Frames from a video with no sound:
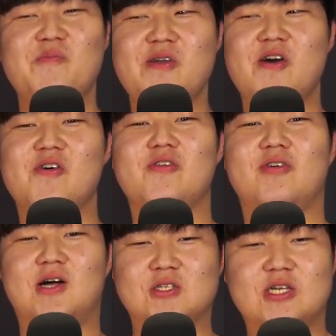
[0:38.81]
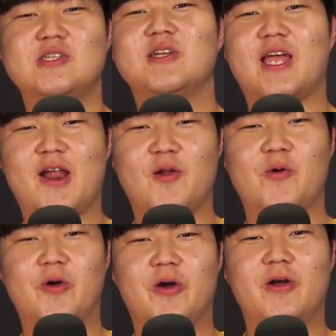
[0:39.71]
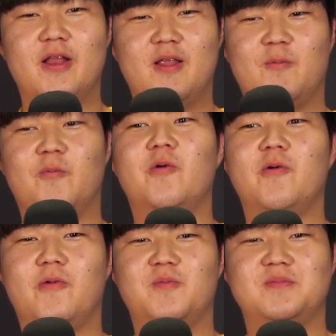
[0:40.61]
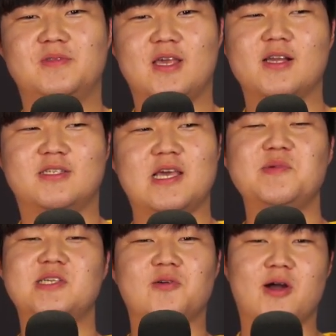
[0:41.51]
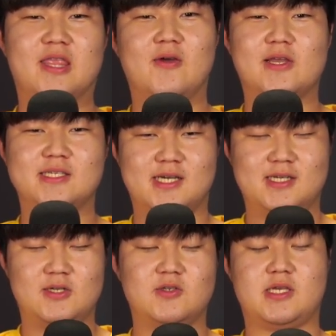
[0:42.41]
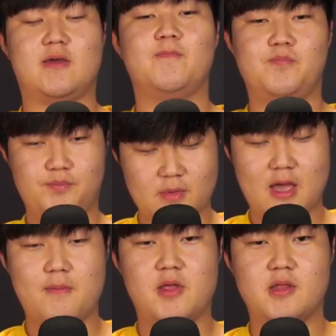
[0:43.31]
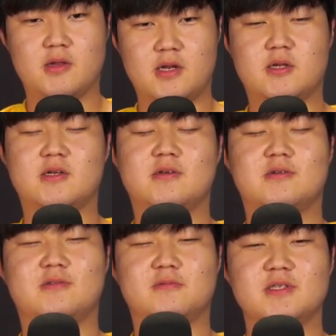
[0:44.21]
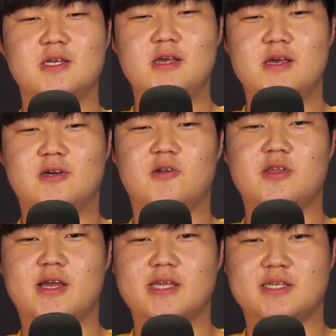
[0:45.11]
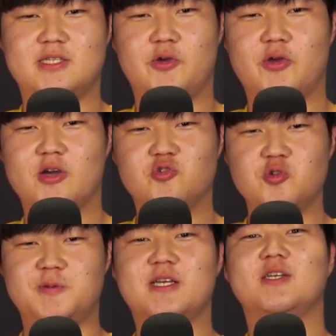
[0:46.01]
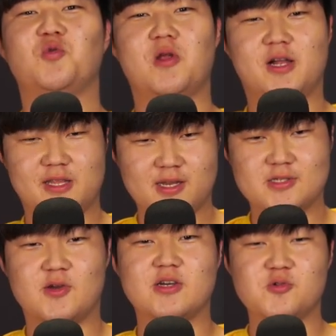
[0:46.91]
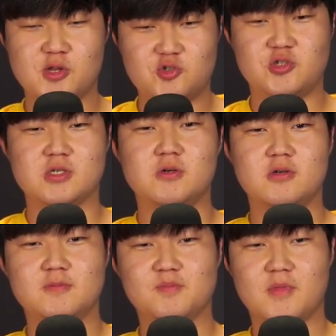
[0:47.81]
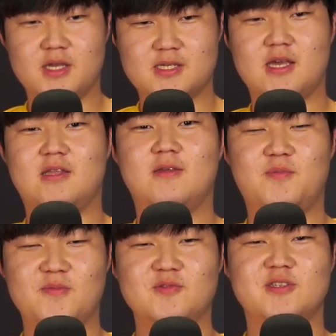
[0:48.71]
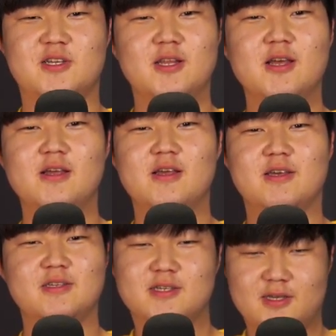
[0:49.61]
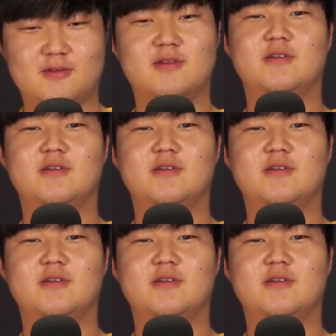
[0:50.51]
분명 어, 최선을 다할 거고요. 뭐 그냥 재밌을 것 같아요. 다시 가서 이제 하면은 그 그러니까 이제 저희가 그룹 C까지 올라갈 때는 저희 응원해 주시고 SKT 팬분들은 이제